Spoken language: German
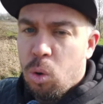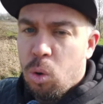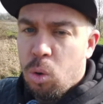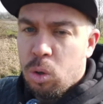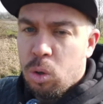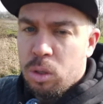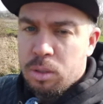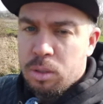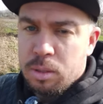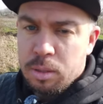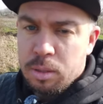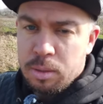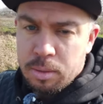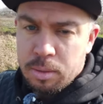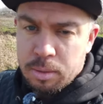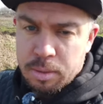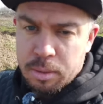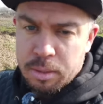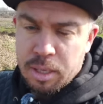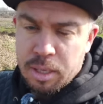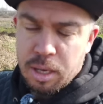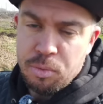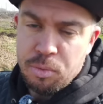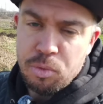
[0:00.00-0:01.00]
und
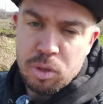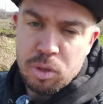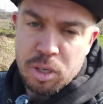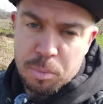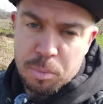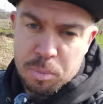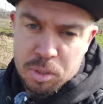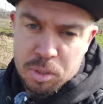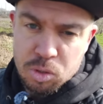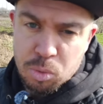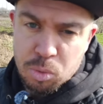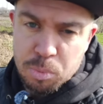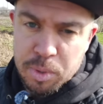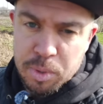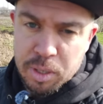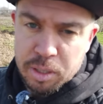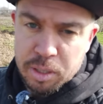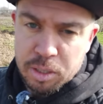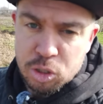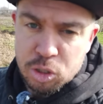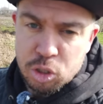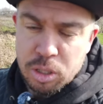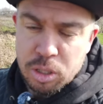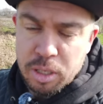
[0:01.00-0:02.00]
dafür gibt es auch
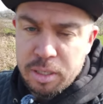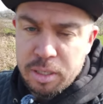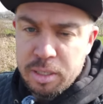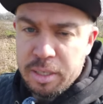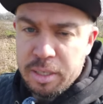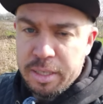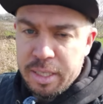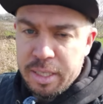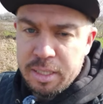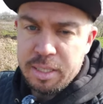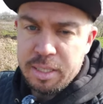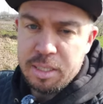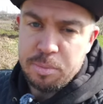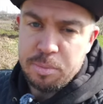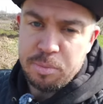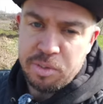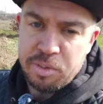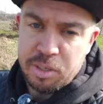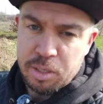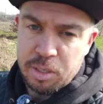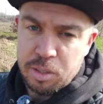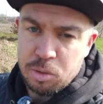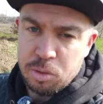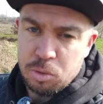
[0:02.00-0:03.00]
mehrere Schritte in
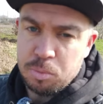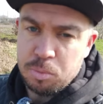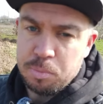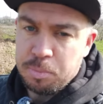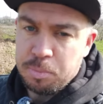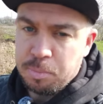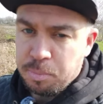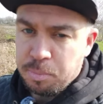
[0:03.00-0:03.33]
diesem Video.